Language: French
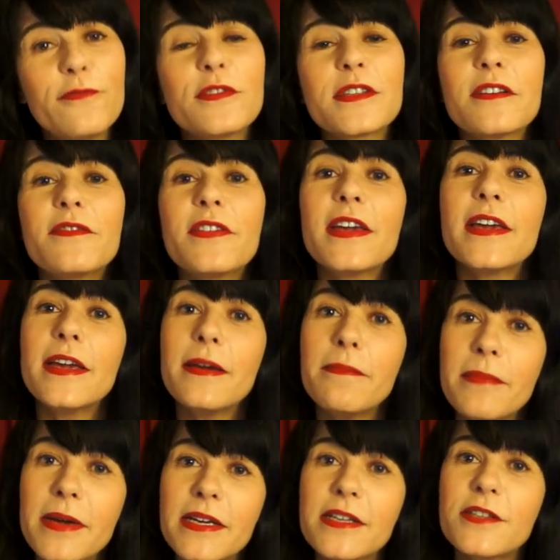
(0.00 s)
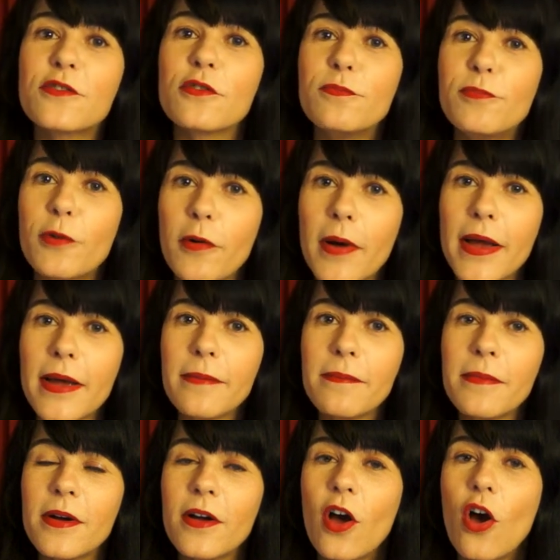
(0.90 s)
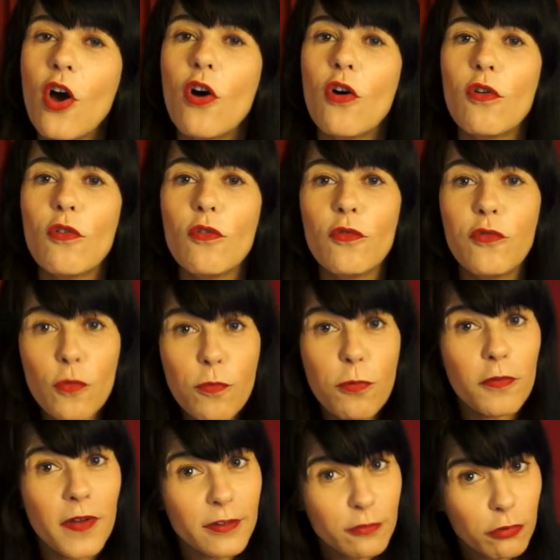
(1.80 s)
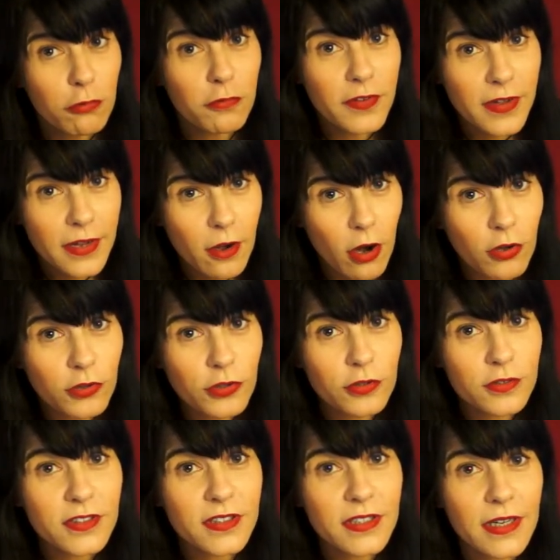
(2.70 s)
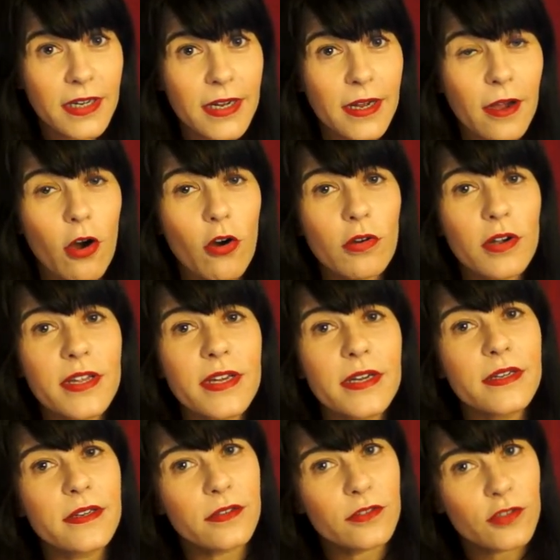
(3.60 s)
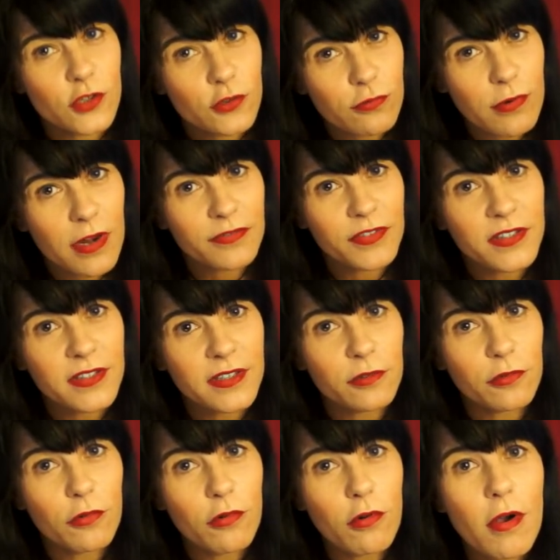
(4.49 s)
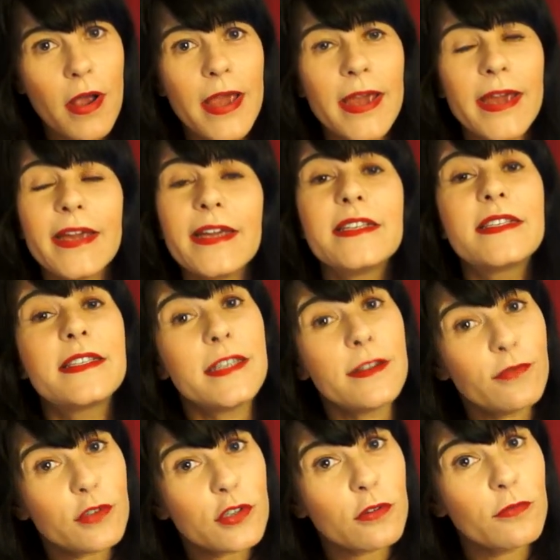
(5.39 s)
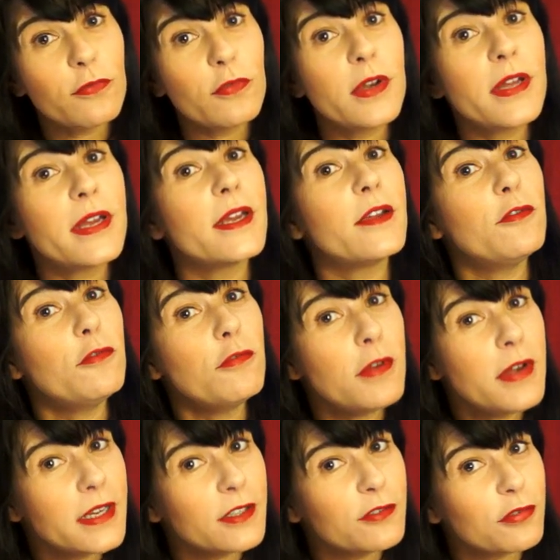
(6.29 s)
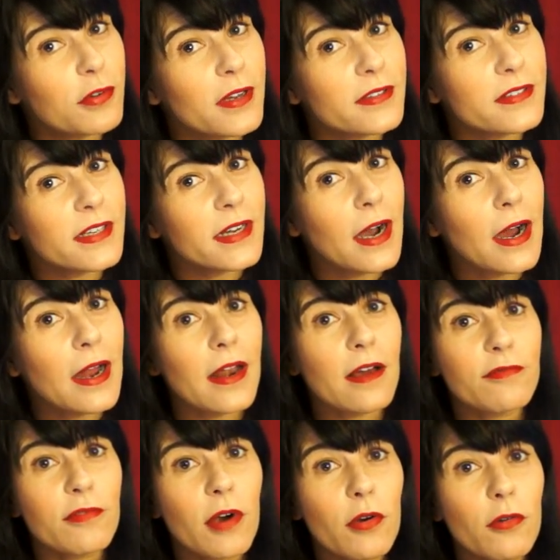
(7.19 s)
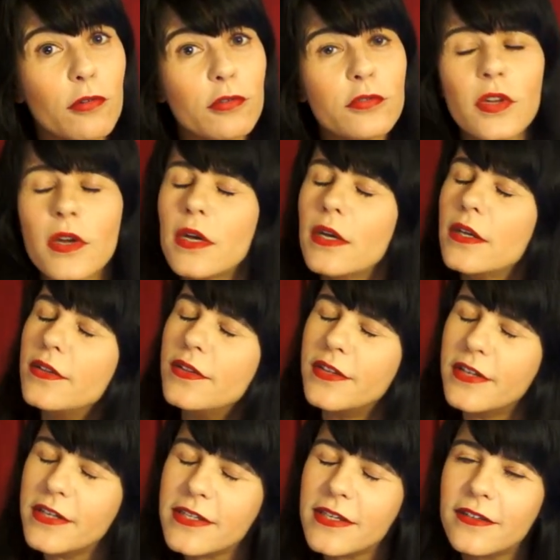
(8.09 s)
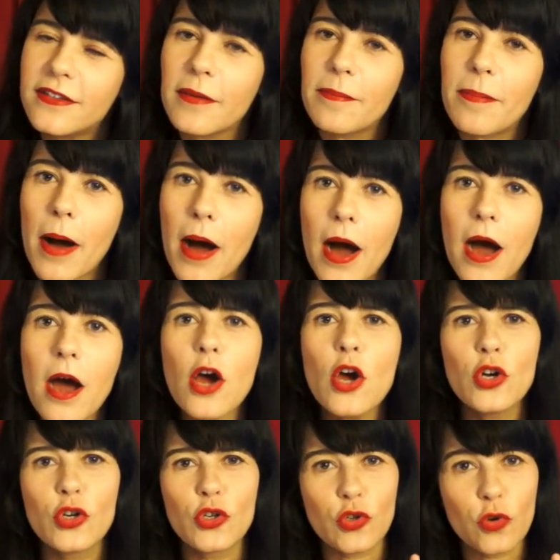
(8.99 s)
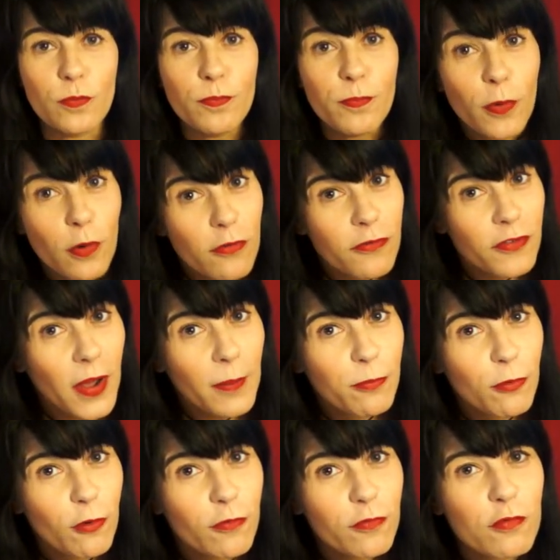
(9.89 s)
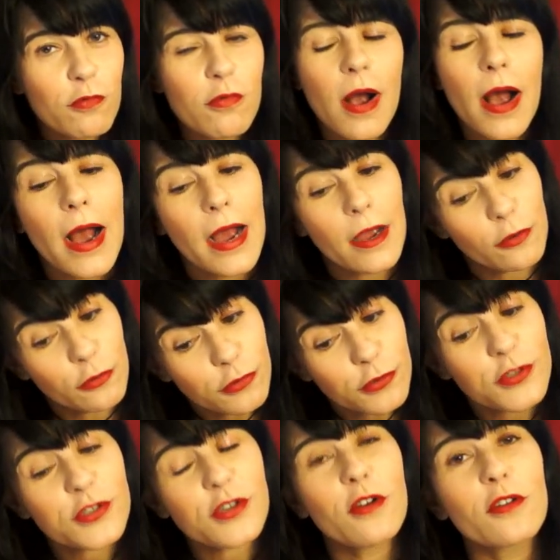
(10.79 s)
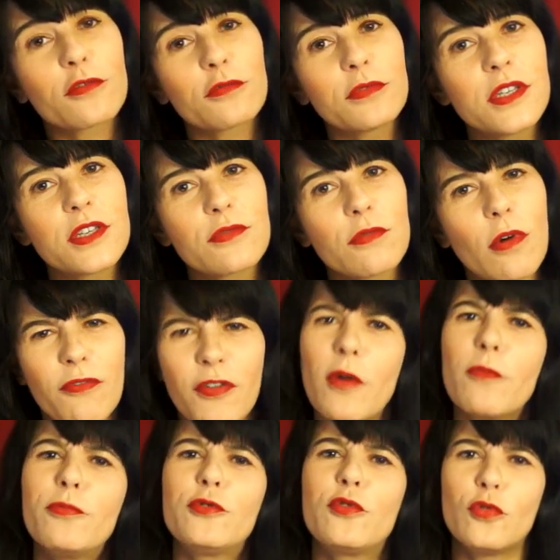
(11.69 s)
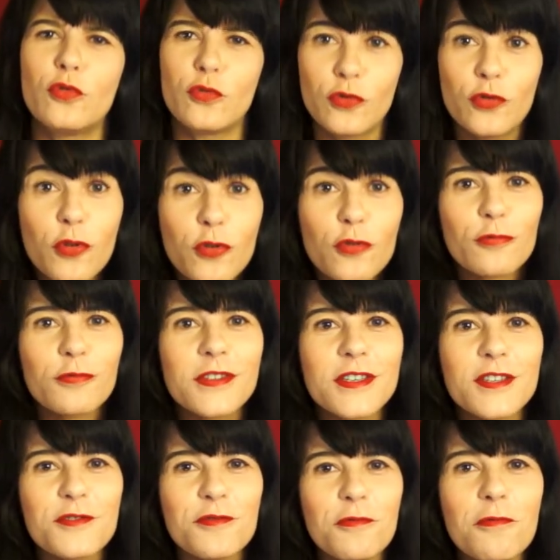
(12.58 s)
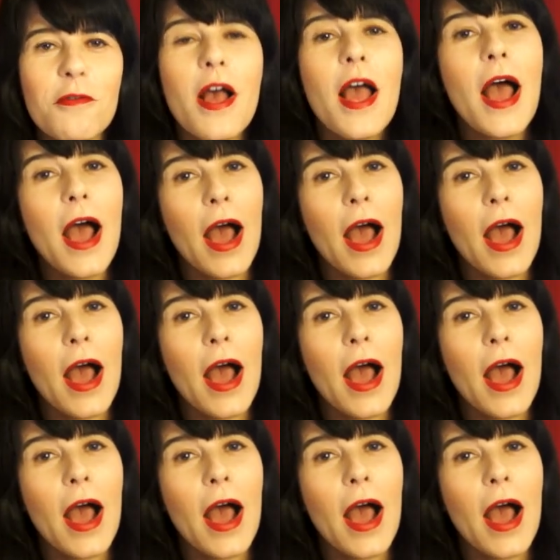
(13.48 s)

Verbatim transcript: vous avez aimé ce poème, vous pouvez le trouver en entier en lien sous la vidéo et si vous en voulez une lecture intégrale à voix haute, n'hésitez pas, je peux le faire pour vous à une seule condition, enfin plutôt deux conditions,